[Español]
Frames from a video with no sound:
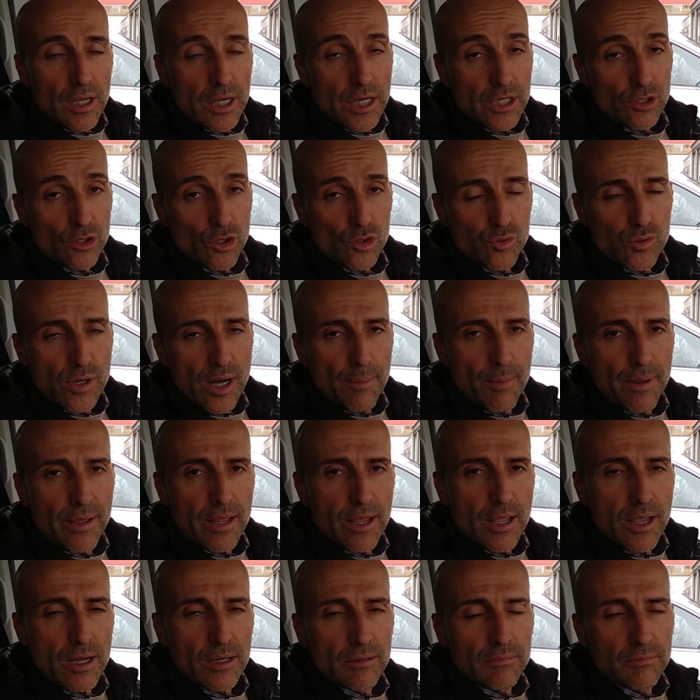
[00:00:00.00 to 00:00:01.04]
Esto es una
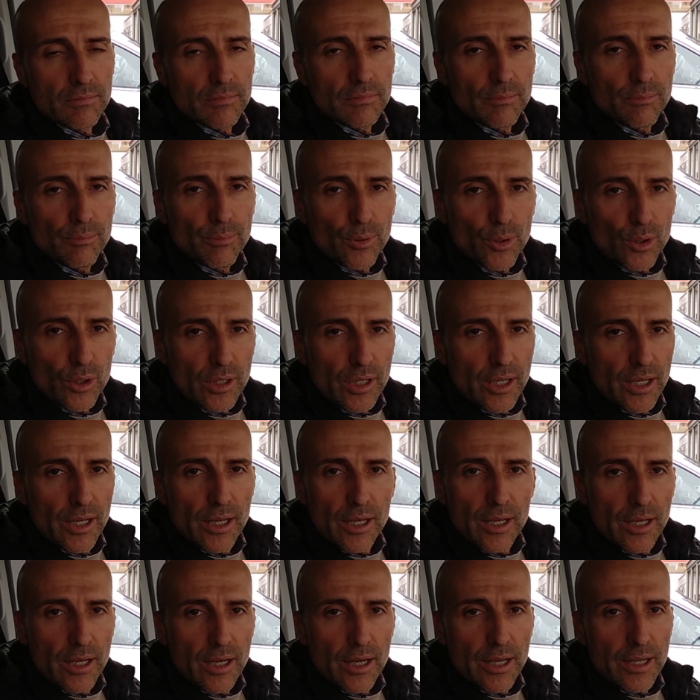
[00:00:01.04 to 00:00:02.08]
media,
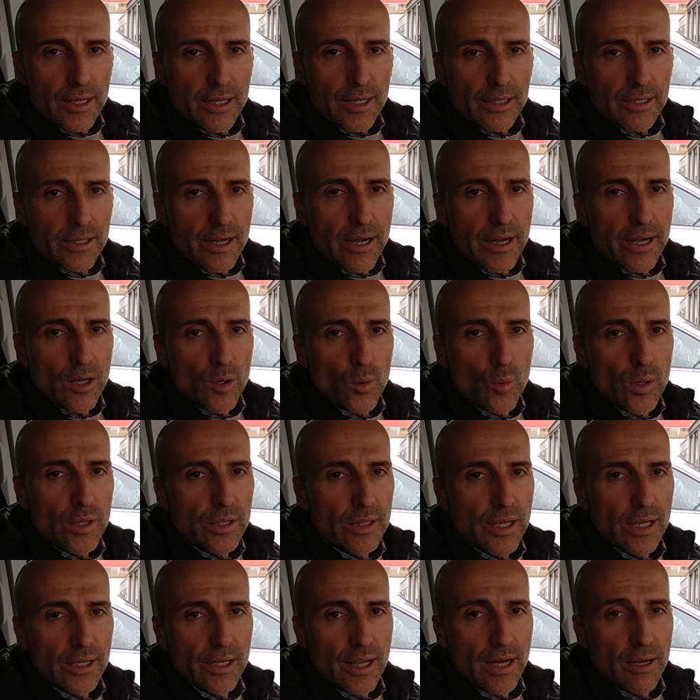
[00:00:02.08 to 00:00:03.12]
porque hay que tener en
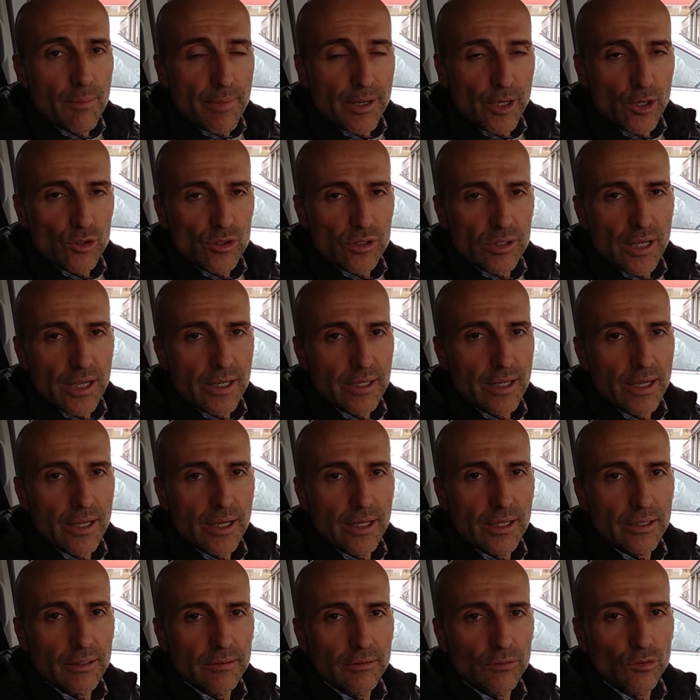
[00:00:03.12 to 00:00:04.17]
cuenta que al menos hay
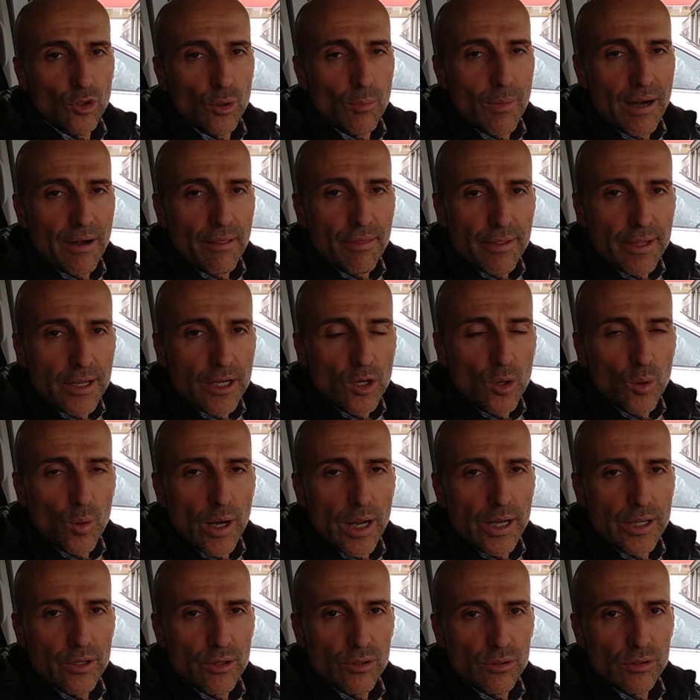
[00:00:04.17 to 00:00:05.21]
que tomar 5
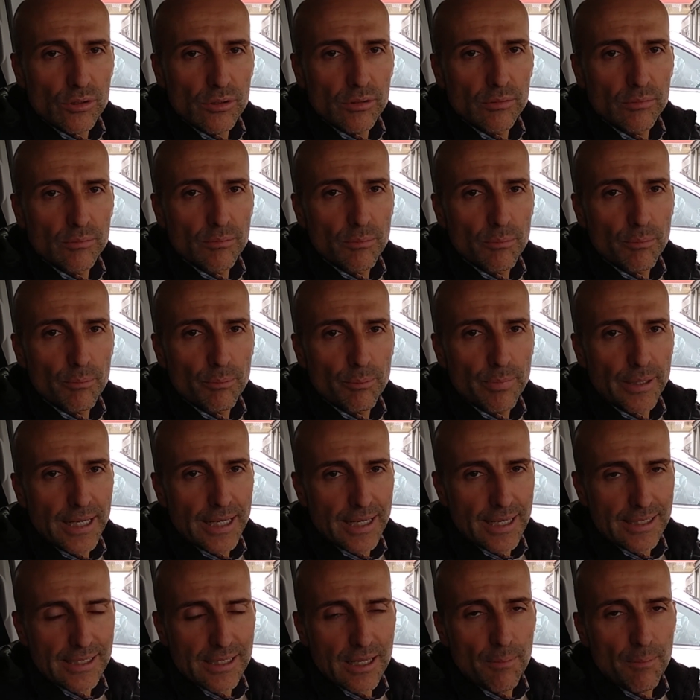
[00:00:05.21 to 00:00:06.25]
años
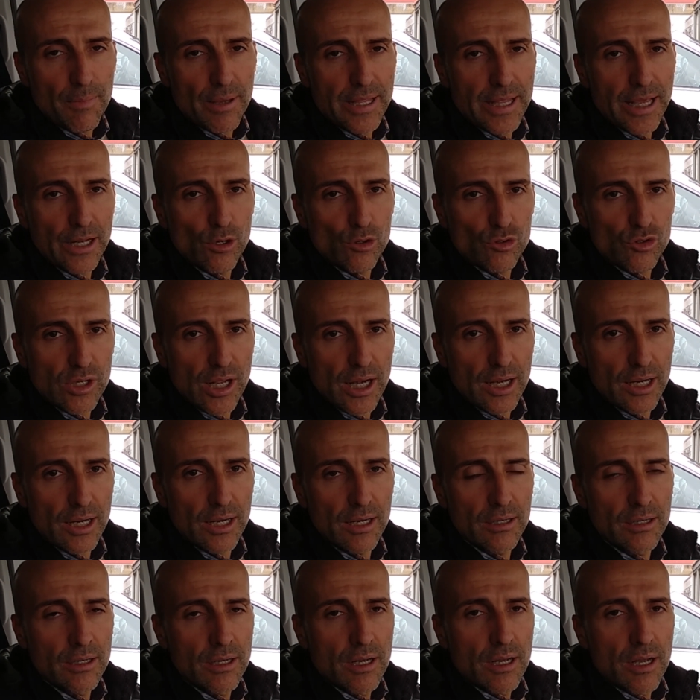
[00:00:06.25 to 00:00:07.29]
para que esta media nos
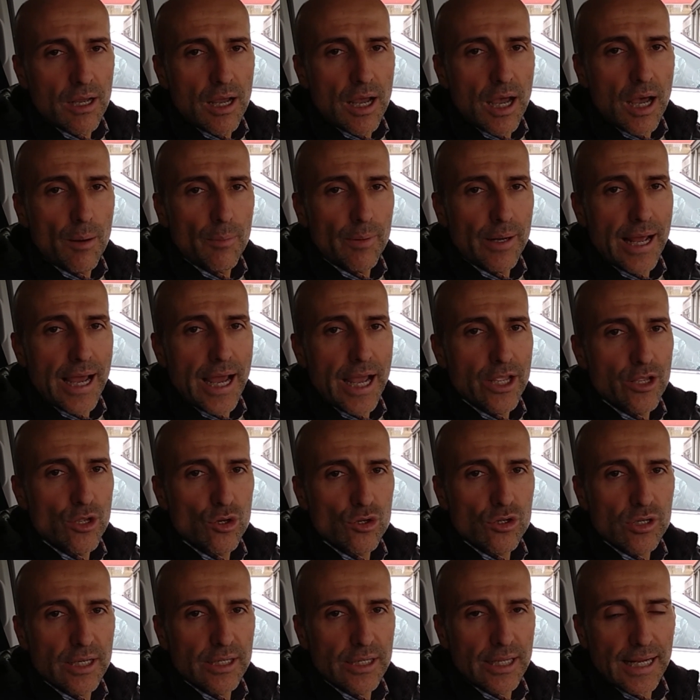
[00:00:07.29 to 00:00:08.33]
salga. Habrá
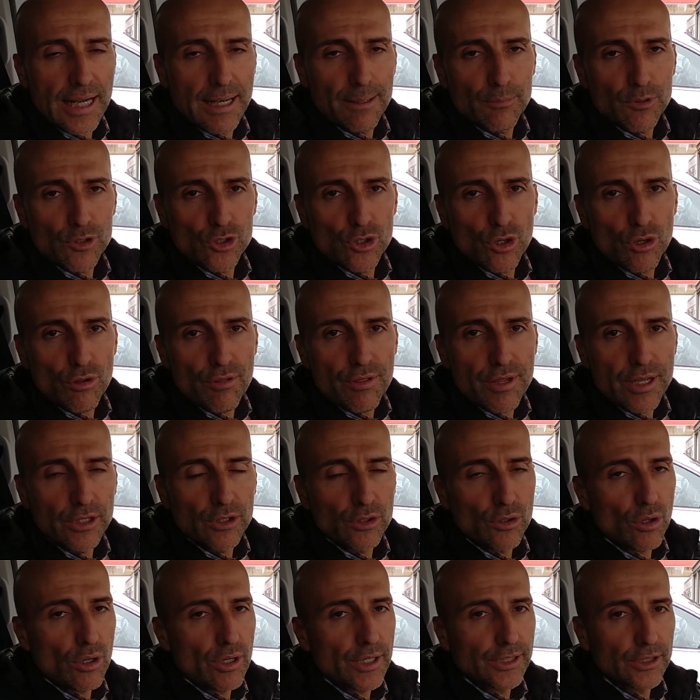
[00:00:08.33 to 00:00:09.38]
años que tengamos
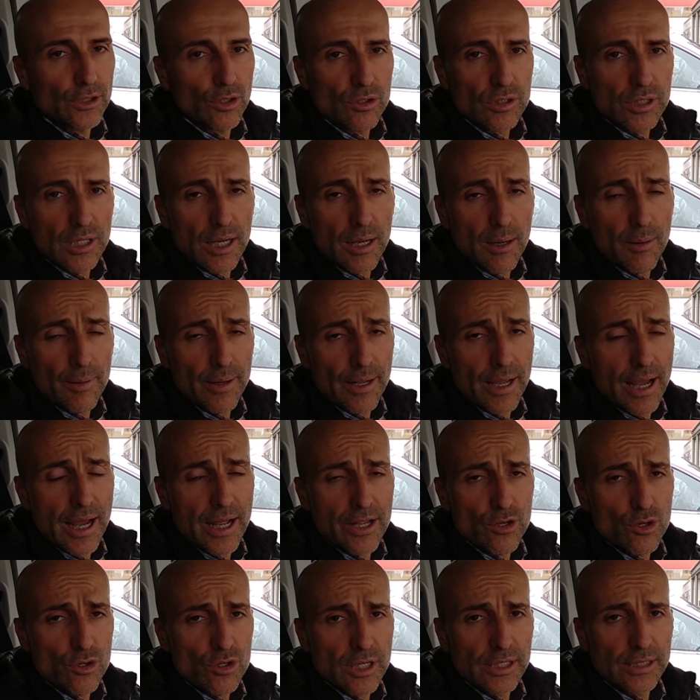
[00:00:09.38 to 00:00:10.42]
200 litros, habrá
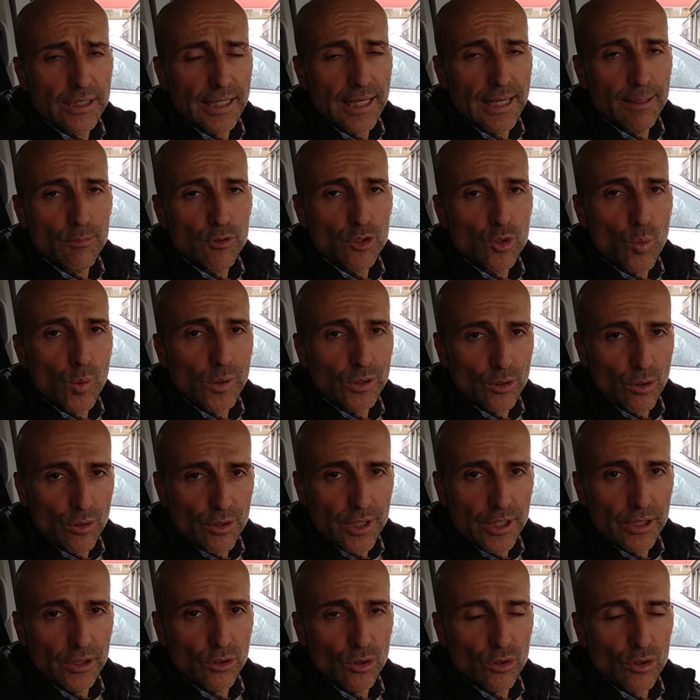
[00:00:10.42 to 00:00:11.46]
años que tengamos
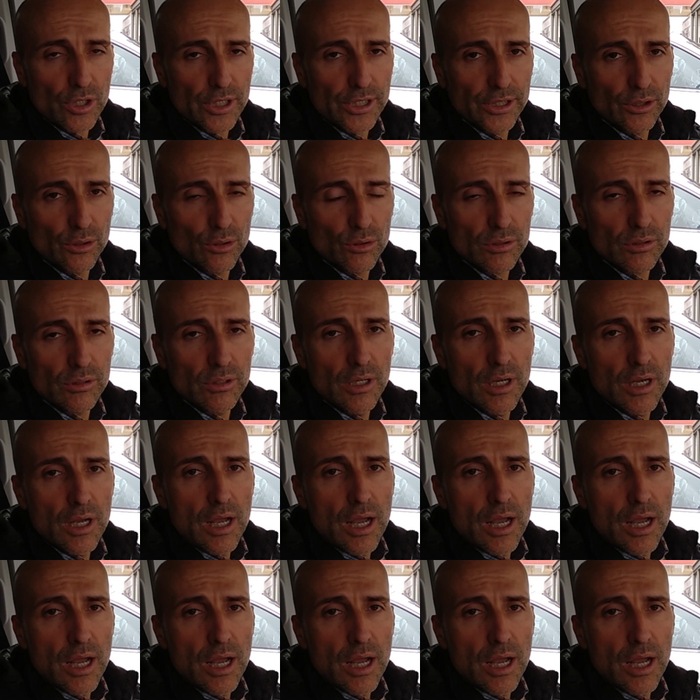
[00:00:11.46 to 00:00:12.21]
400 litros.